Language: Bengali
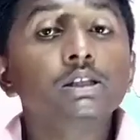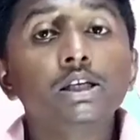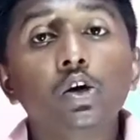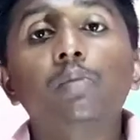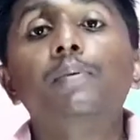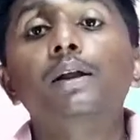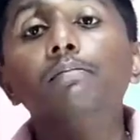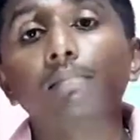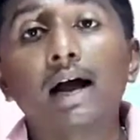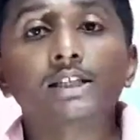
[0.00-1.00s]
যে কোম্পানি
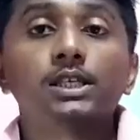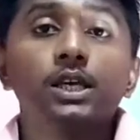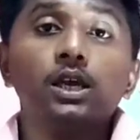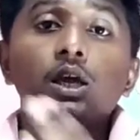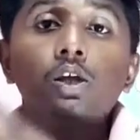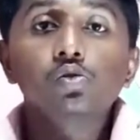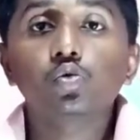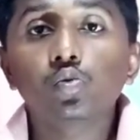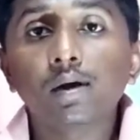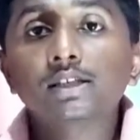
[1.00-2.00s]
মাসে
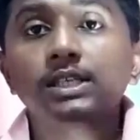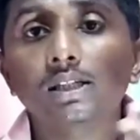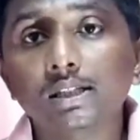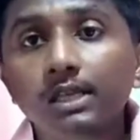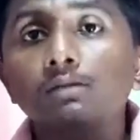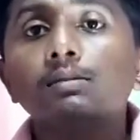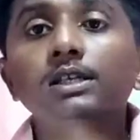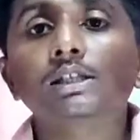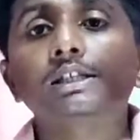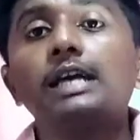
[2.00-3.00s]
দু মাসে তিন
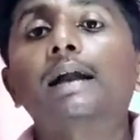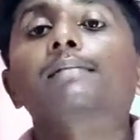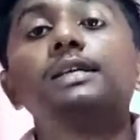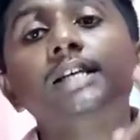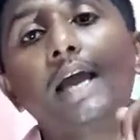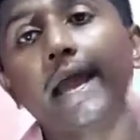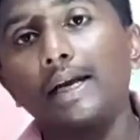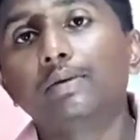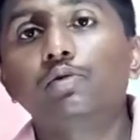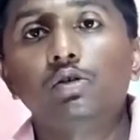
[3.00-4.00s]
মাসে চার মাসে
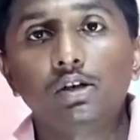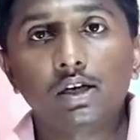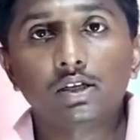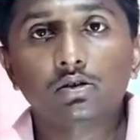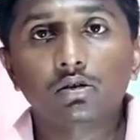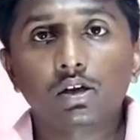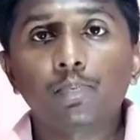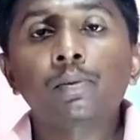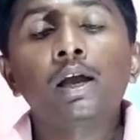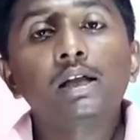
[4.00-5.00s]
একটা ফোন রিলিজ করে
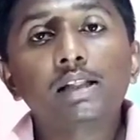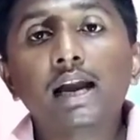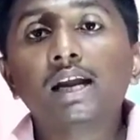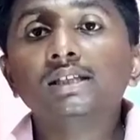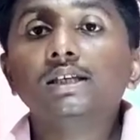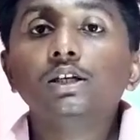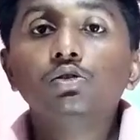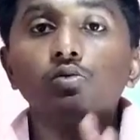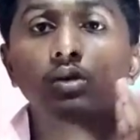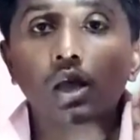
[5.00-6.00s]
তার কাছে
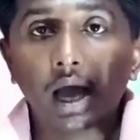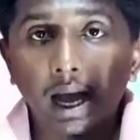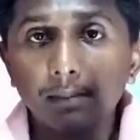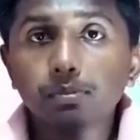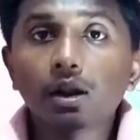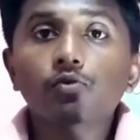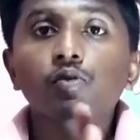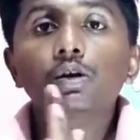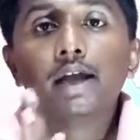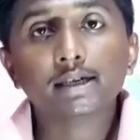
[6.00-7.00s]
কিন্তু আপনার
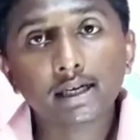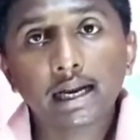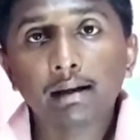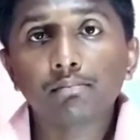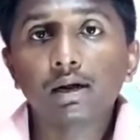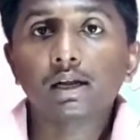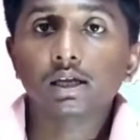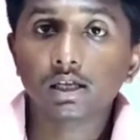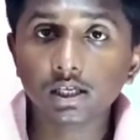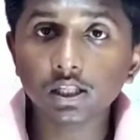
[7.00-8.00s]
ফোনটা একটা নাম্বার
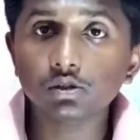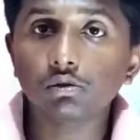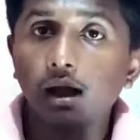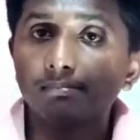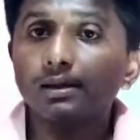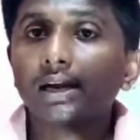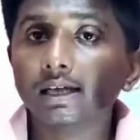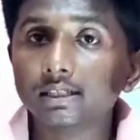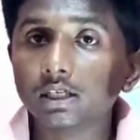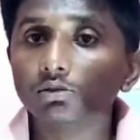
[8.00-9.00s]
কিন্তু আপনার
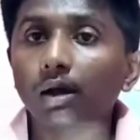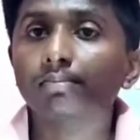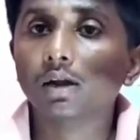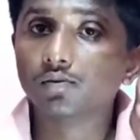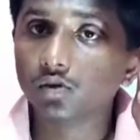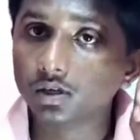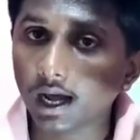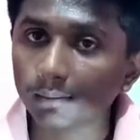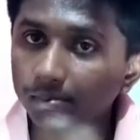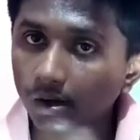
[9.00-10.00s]
কাছে কিন্তু আপনার
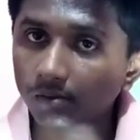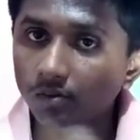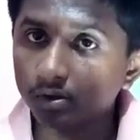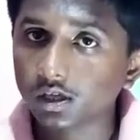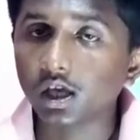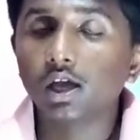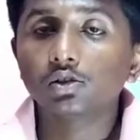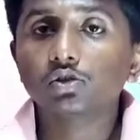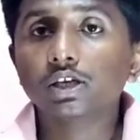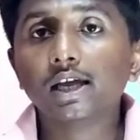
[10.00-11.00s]
ফোনটা আপনার ফোনে
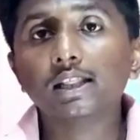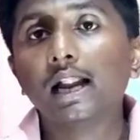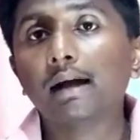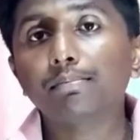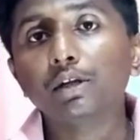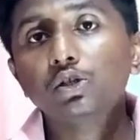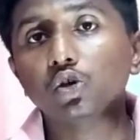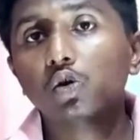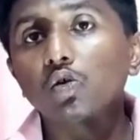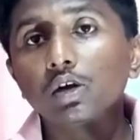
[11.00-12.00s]
তো সেক্ষেত্রে আপনি
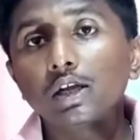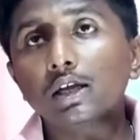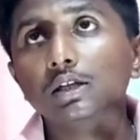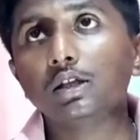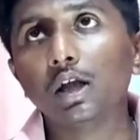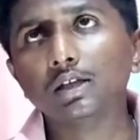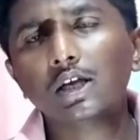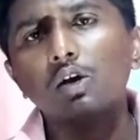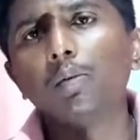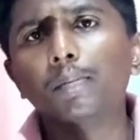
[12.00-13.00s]
যখনই
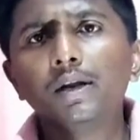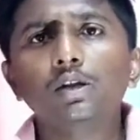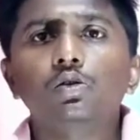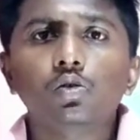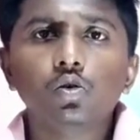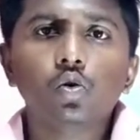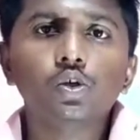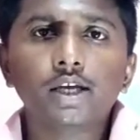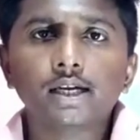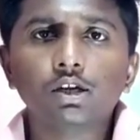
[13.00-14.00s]
সেই কোম্পানির
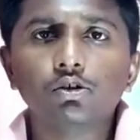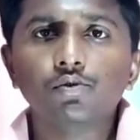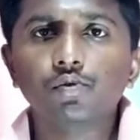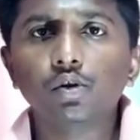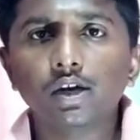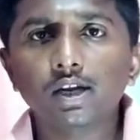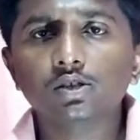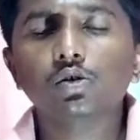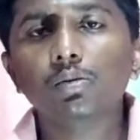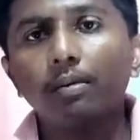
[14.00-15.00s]
রোজ একটা করে ফোন
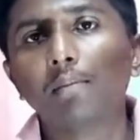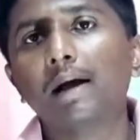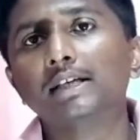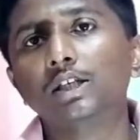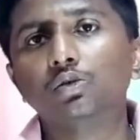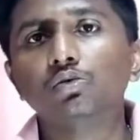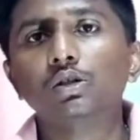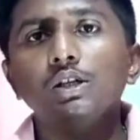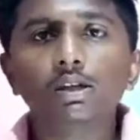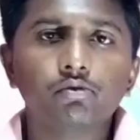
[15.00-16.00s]
রিলিজ করবে বা মাসে দুটো
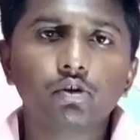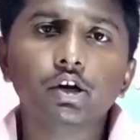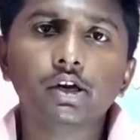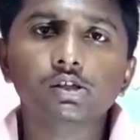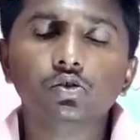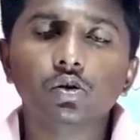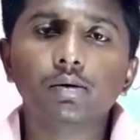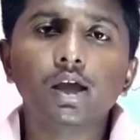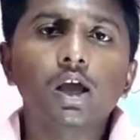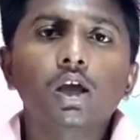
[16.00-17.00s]
তিনটে ফোন রিলিজ
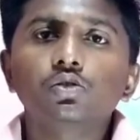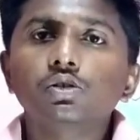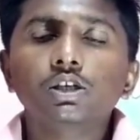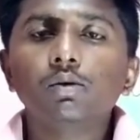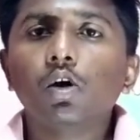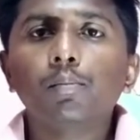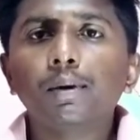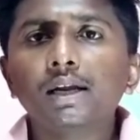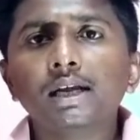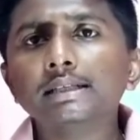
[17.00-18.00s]
করবে তো সেই
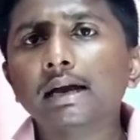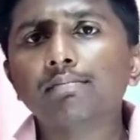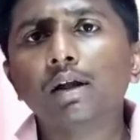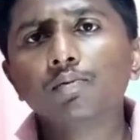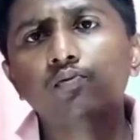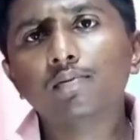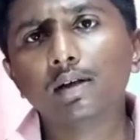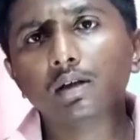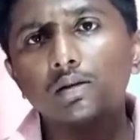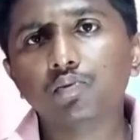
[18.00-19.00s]
কোম্পানির কাছে আপনার
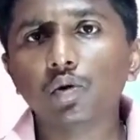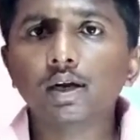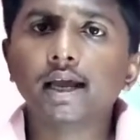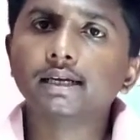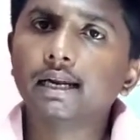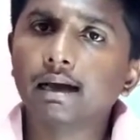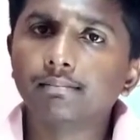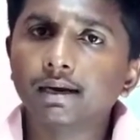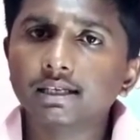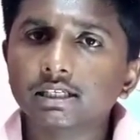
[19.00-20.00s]
ফোনটা একটা
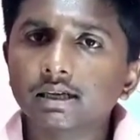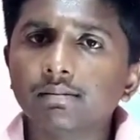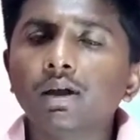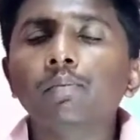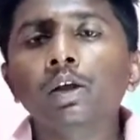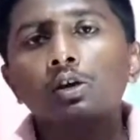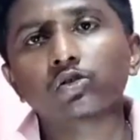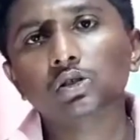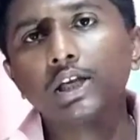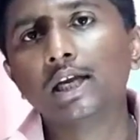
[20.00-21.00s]
নাম্বার এসে যাবে
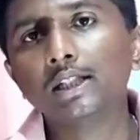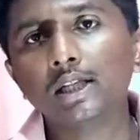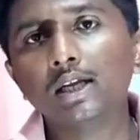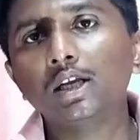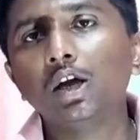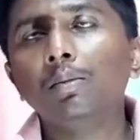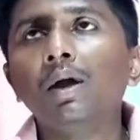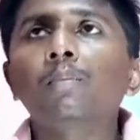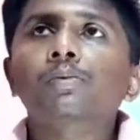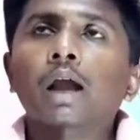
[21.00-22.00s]
তো সেক্ষেত্রে কি হবে
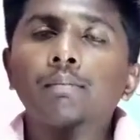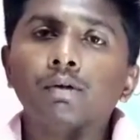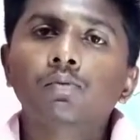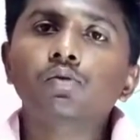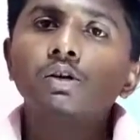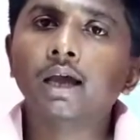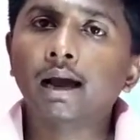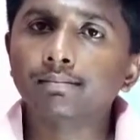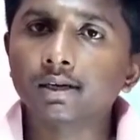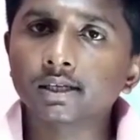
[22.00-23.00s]
আপনার ফোনটায়
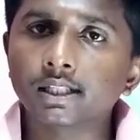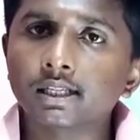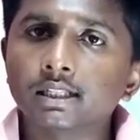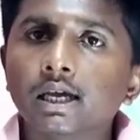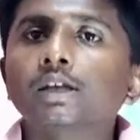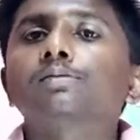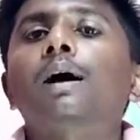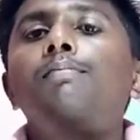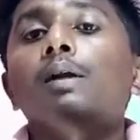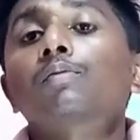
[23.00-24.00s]
আপডেট দেরিতে আসবে
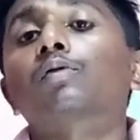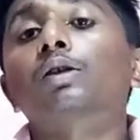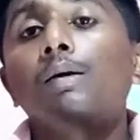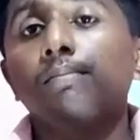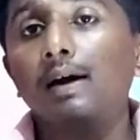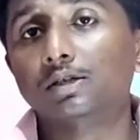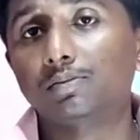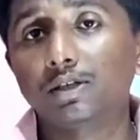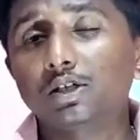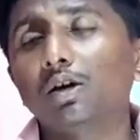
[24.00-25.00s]
আপনার ফোনটায় বাক্স
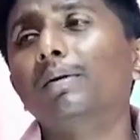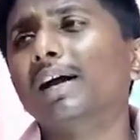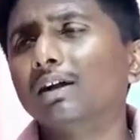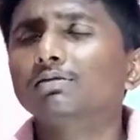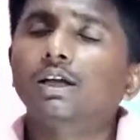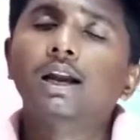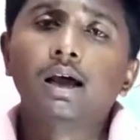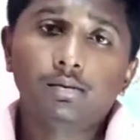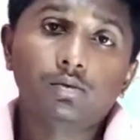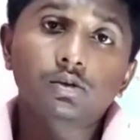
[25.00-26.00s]
বেশি হবে কারণ তারা
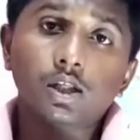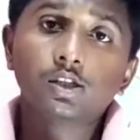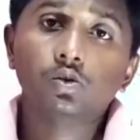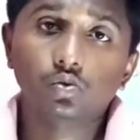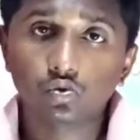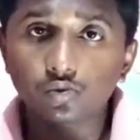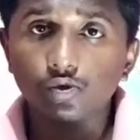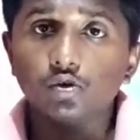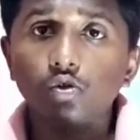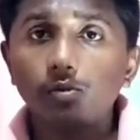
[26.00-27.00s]
তাদের নতুন
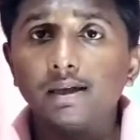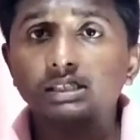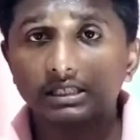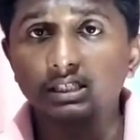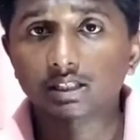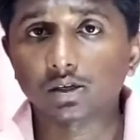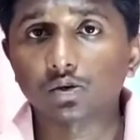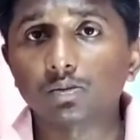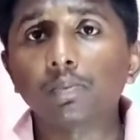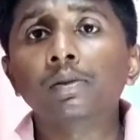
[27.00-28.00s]
ফোনগুলো বেচার চেষ্টা
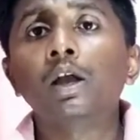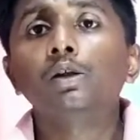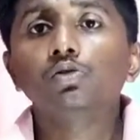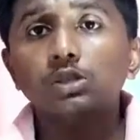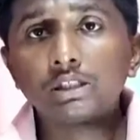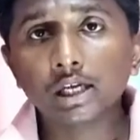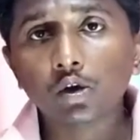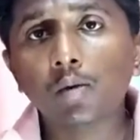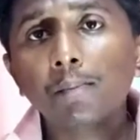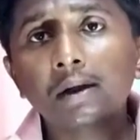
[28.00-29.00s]
করবে তো যে
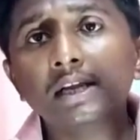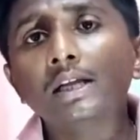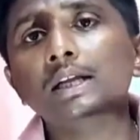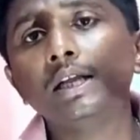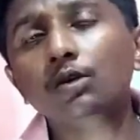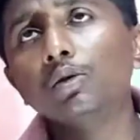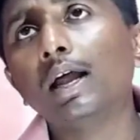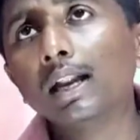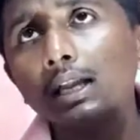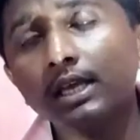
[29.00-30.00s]
কোম্পানি
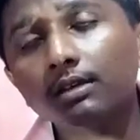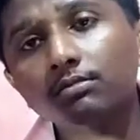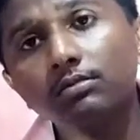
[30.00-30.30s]
রেগুলারলি